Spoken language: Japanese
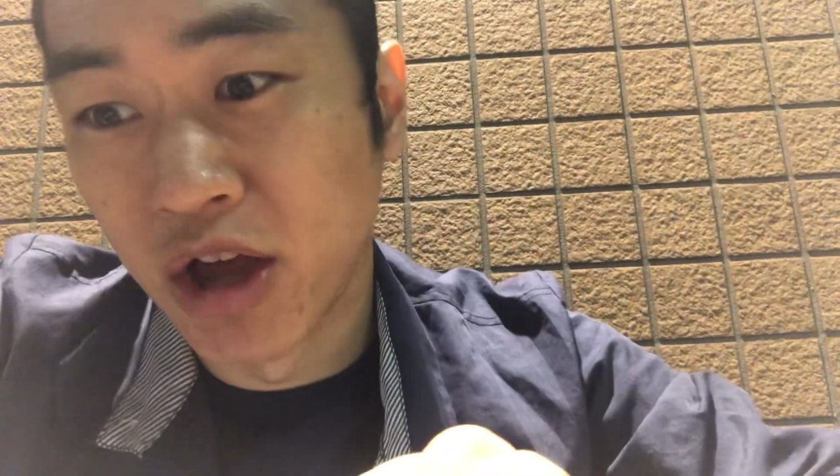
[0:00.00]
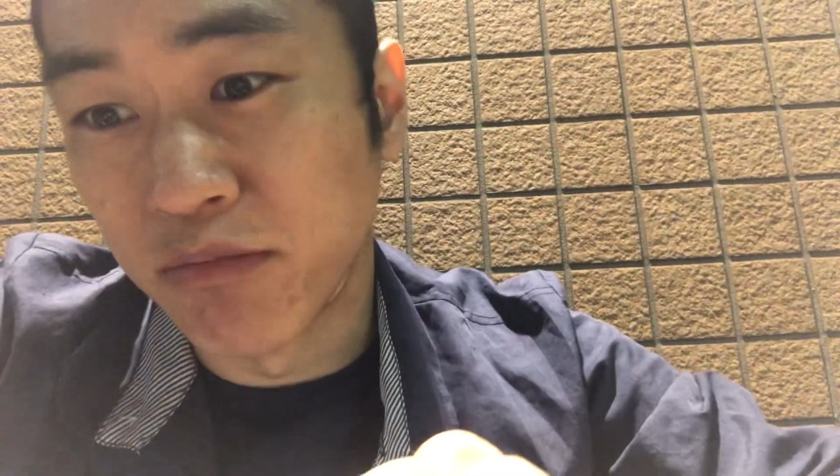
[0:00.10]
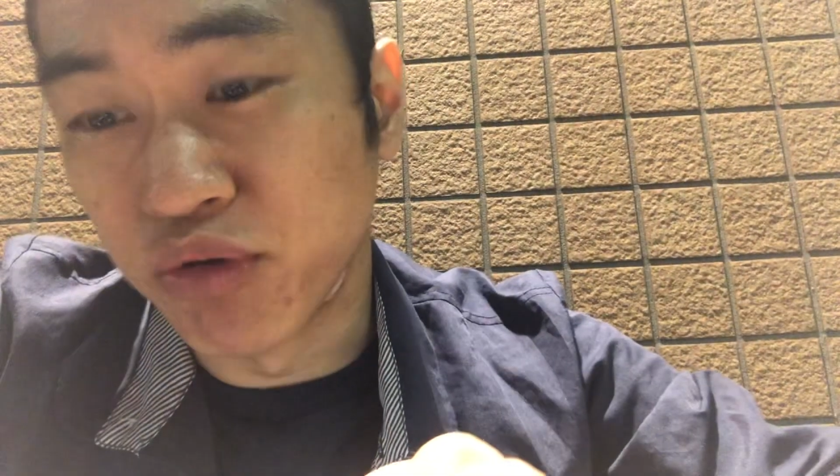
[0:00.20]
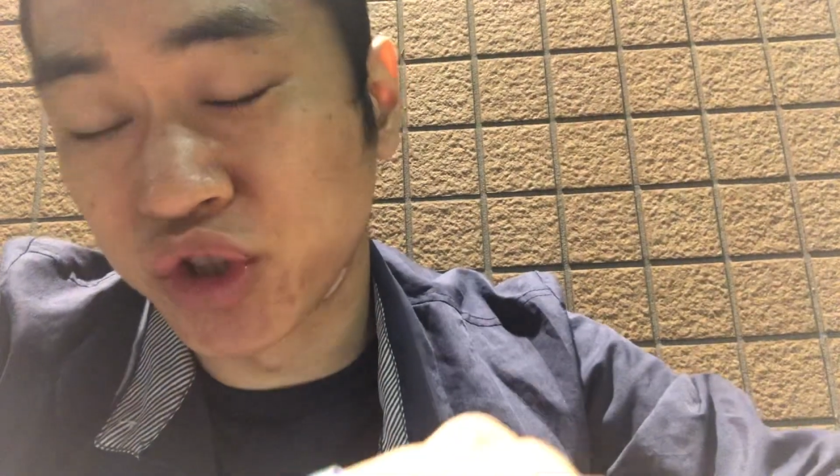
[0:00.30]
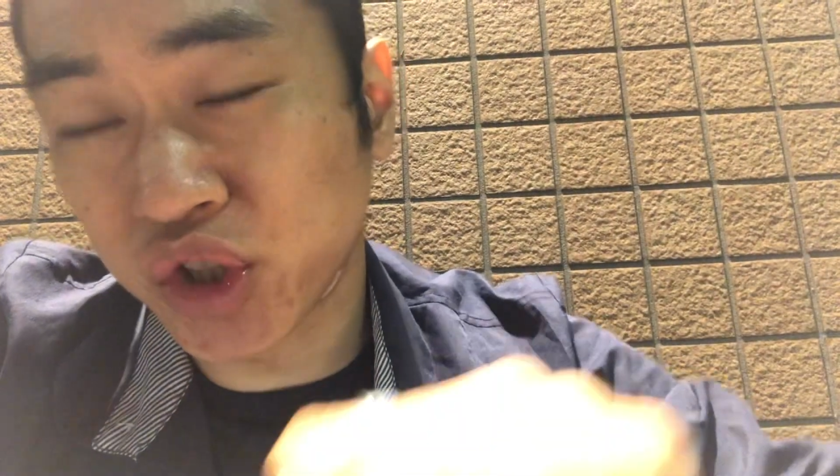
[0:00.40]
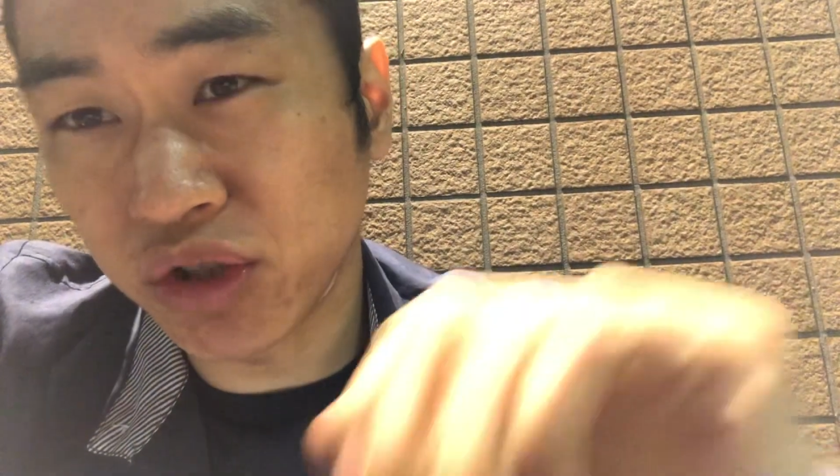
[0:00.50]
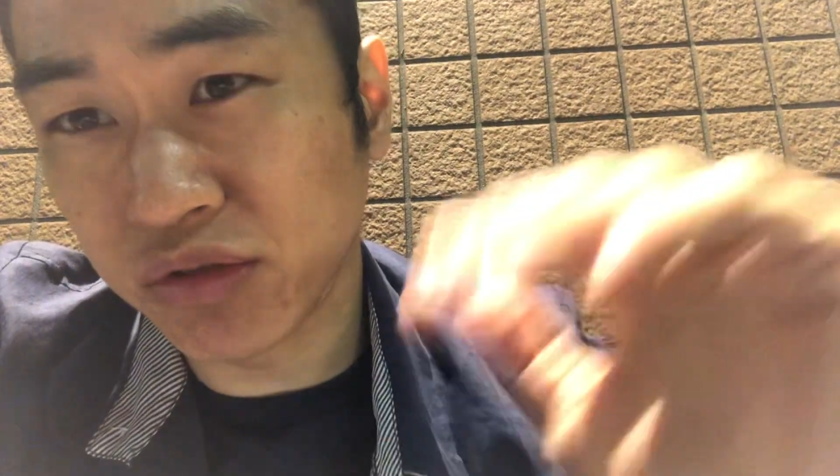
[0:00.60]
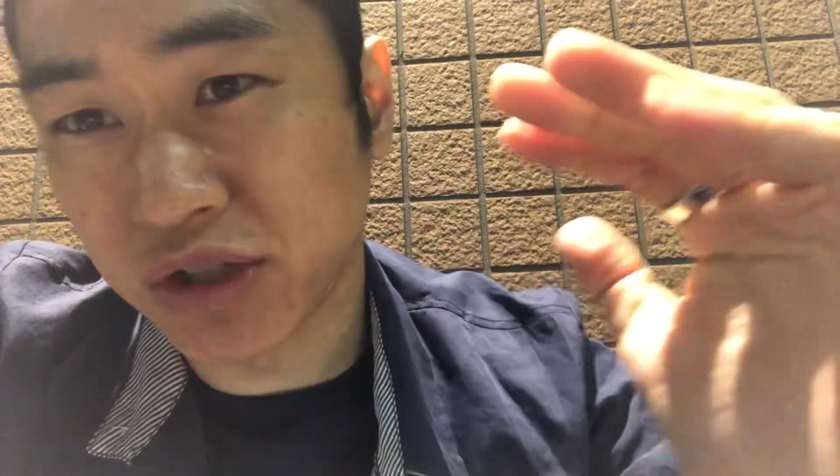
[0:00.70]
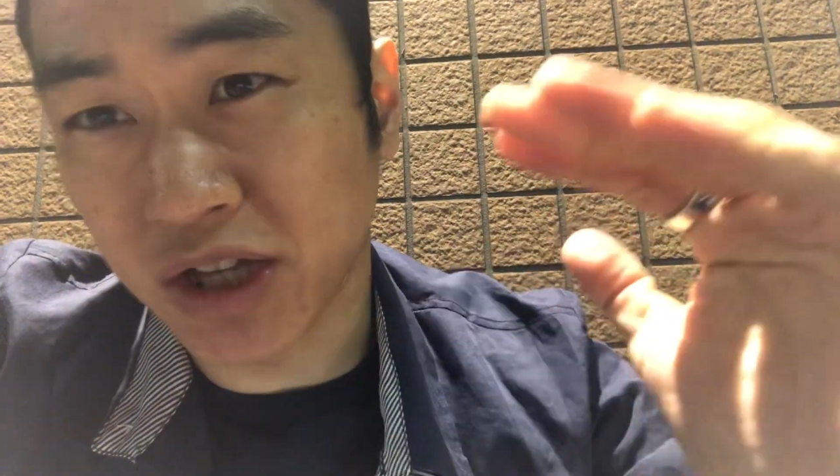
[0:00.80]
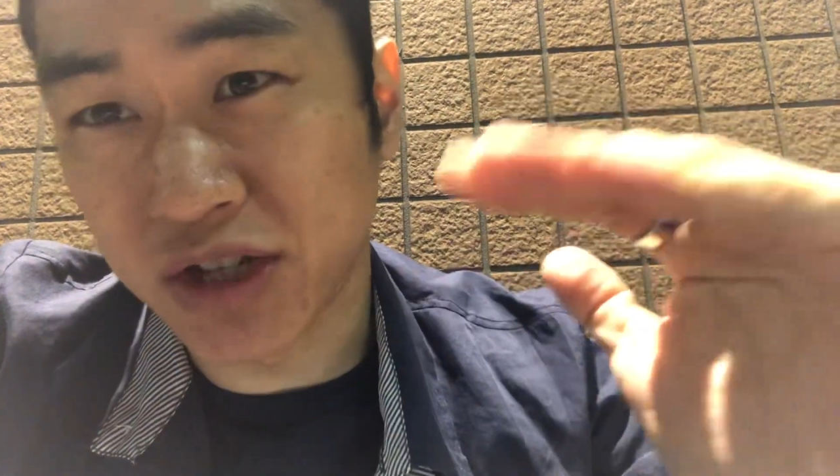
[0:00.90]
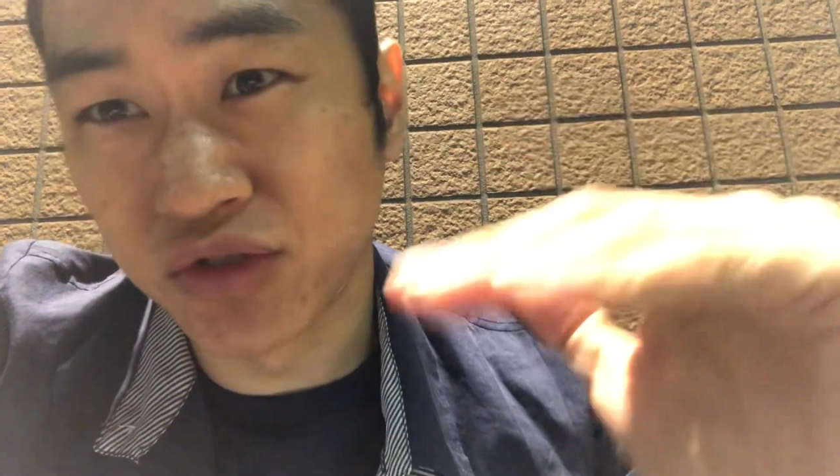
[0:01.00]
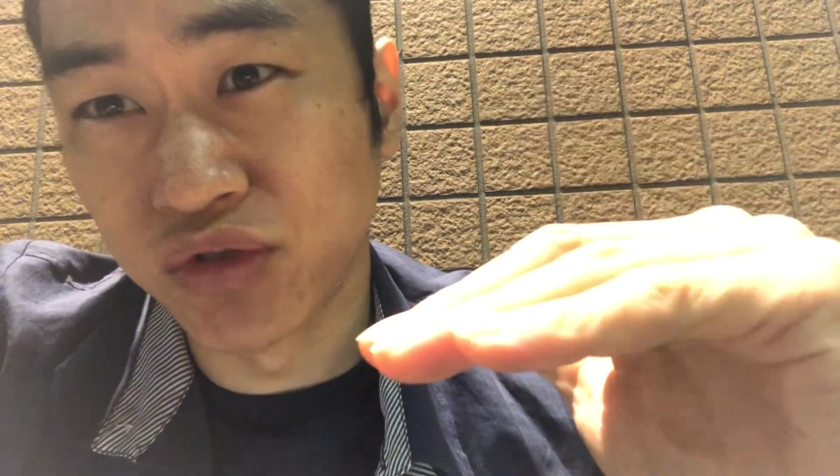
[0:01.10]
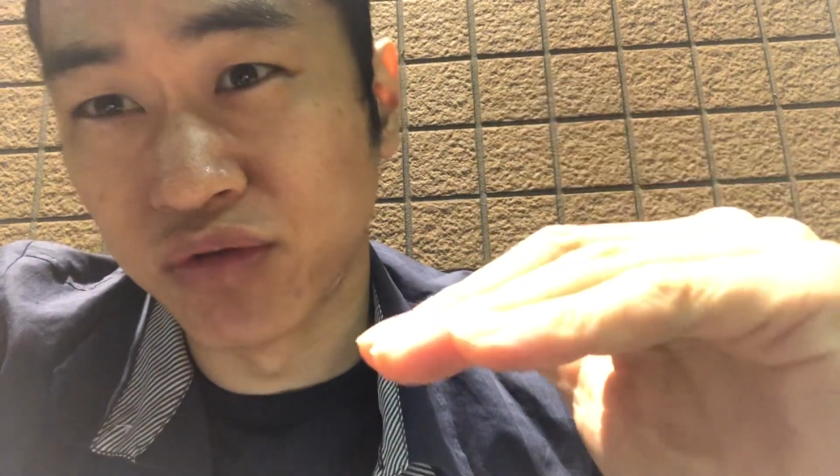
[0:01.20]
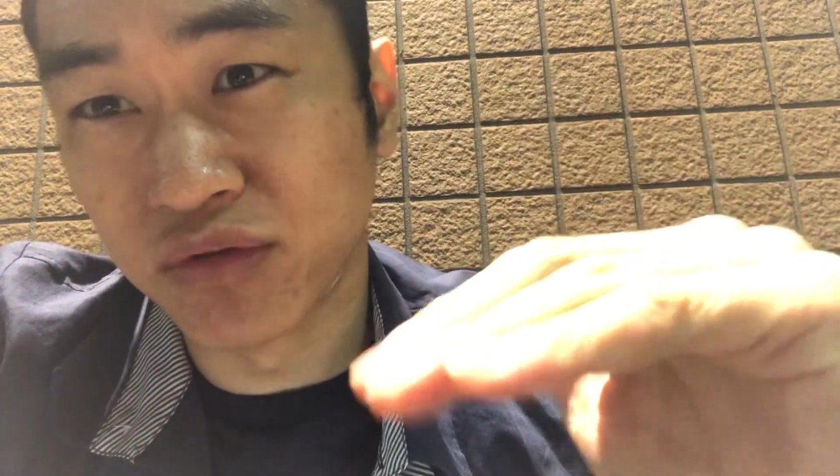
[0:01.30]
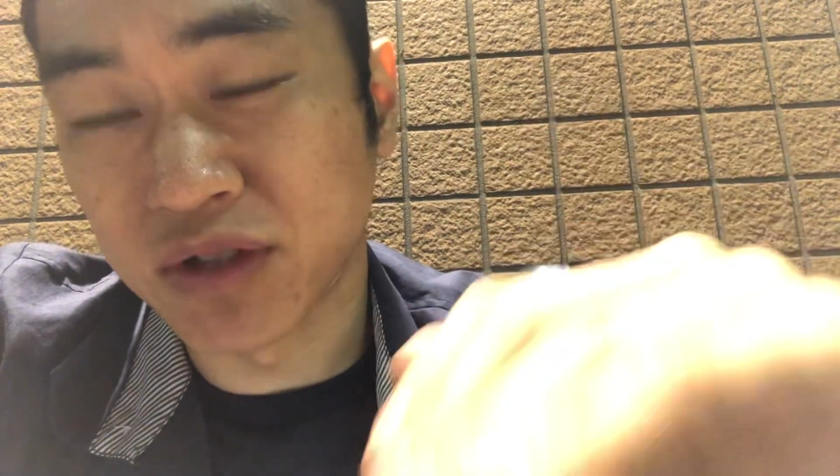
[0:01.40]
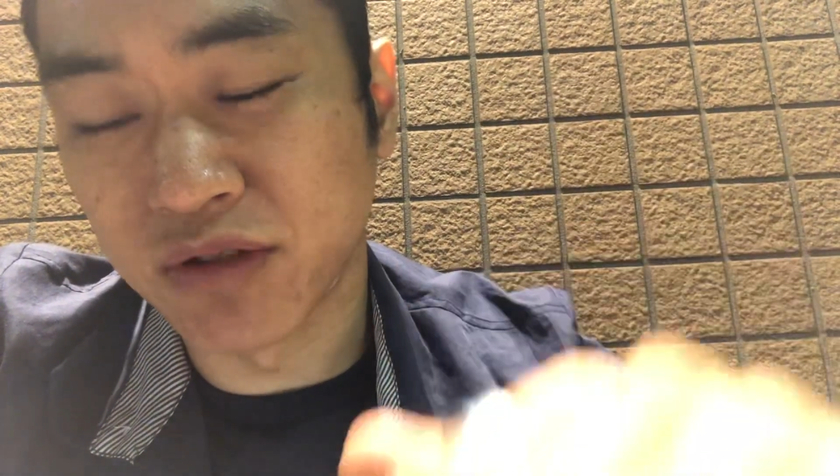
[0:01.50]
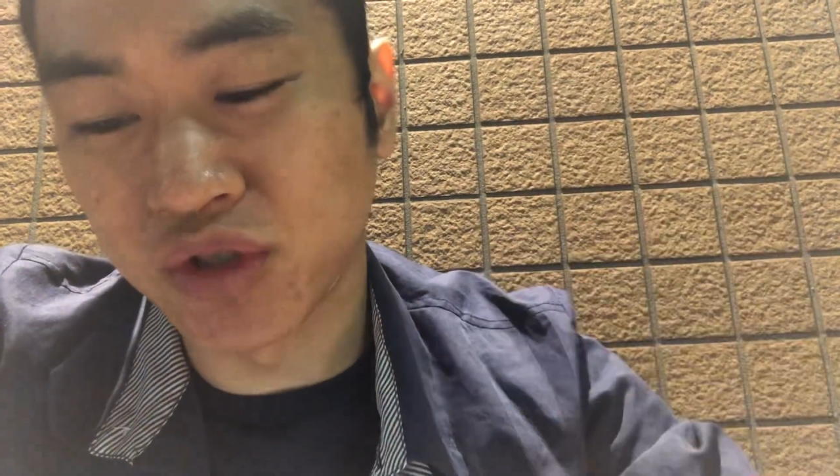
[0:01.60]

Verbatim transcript: 母子球に体重を乗せる